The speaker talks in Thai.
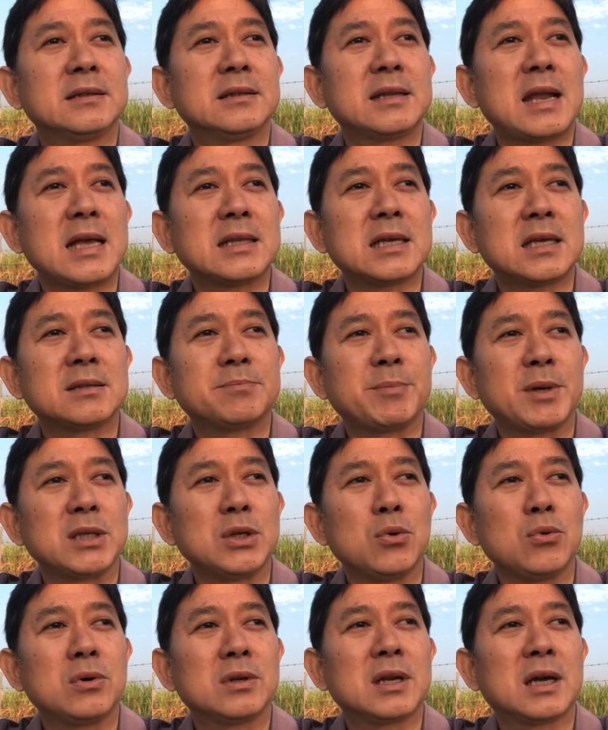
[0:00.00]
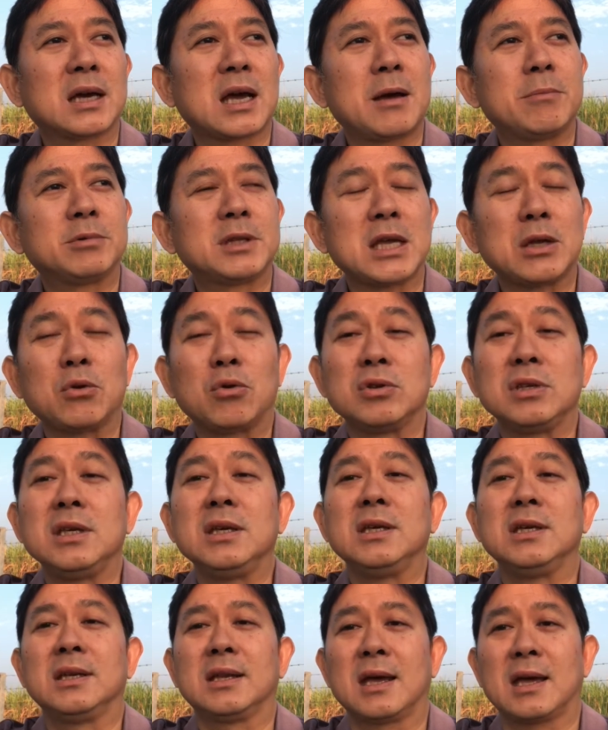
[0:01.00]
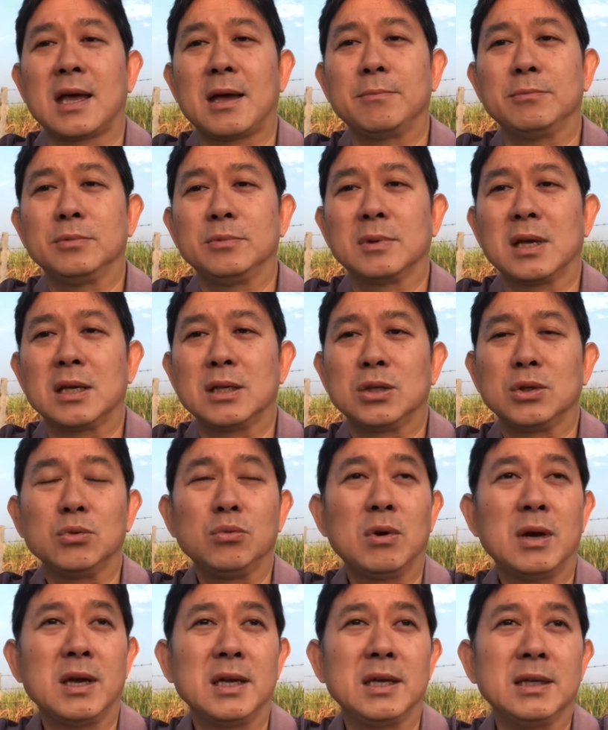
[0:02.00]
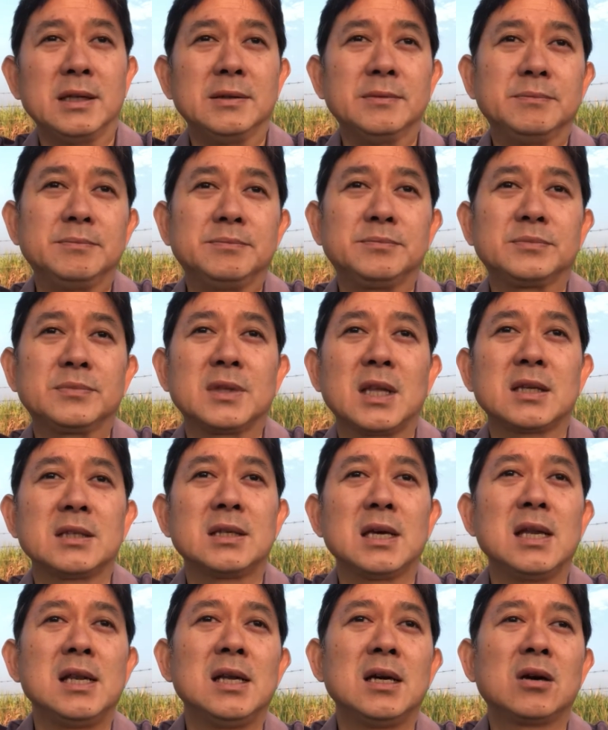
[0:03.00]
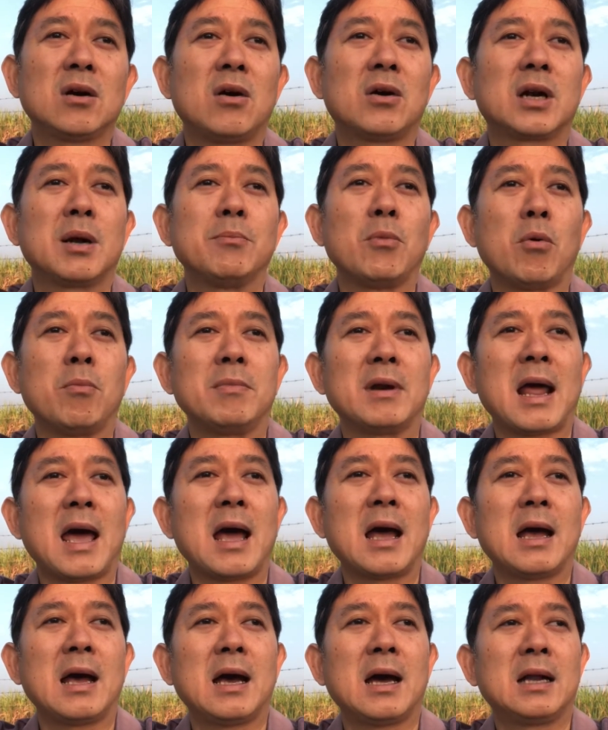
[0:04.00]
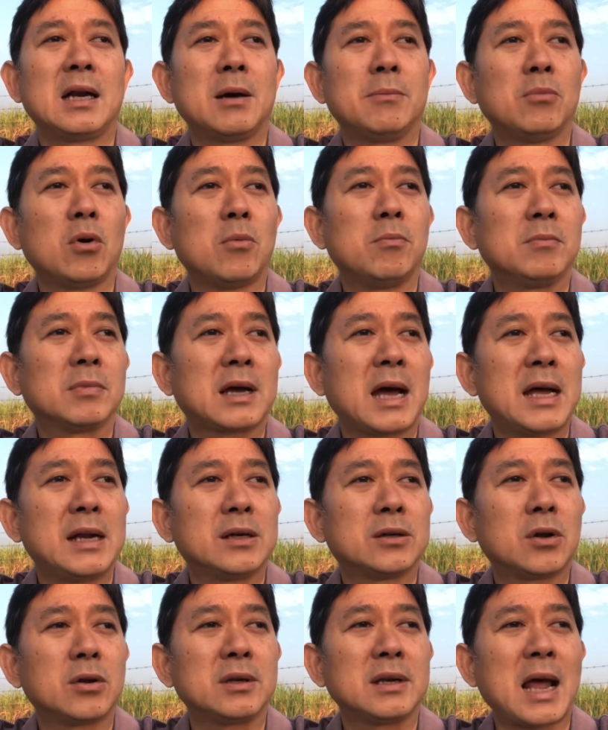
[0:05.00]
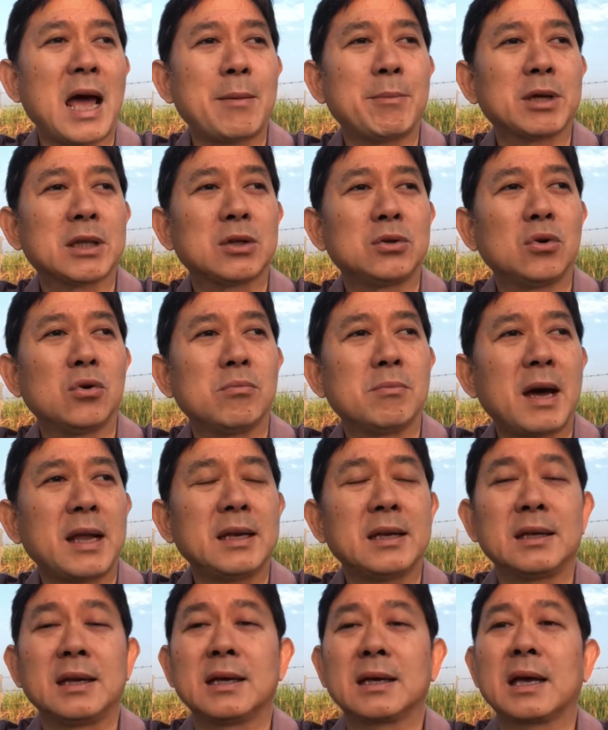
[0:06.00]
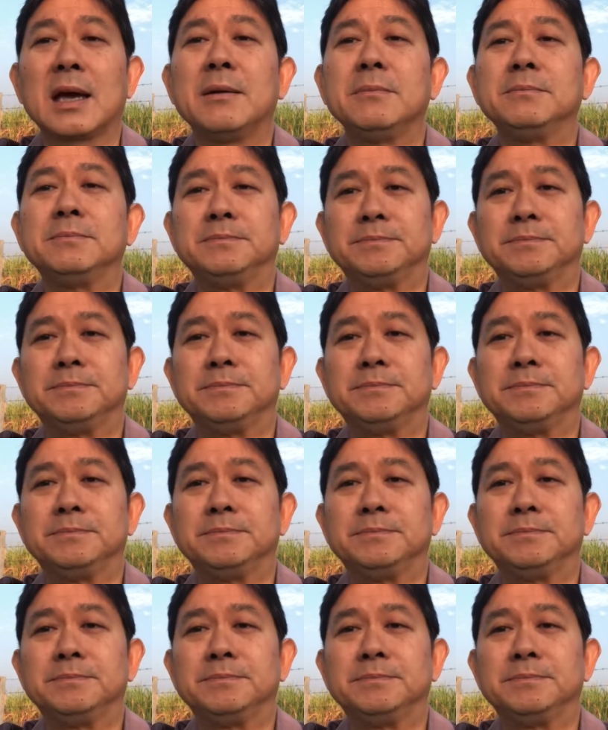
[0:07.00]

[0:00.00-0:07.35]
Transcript: น่าจะประยุกต์นะครับเทคโนโลยีนะครับช่วยอย่างเช่นเรื่องของระบบนะระบบการรดน้ำอัตโนมัตินะครับ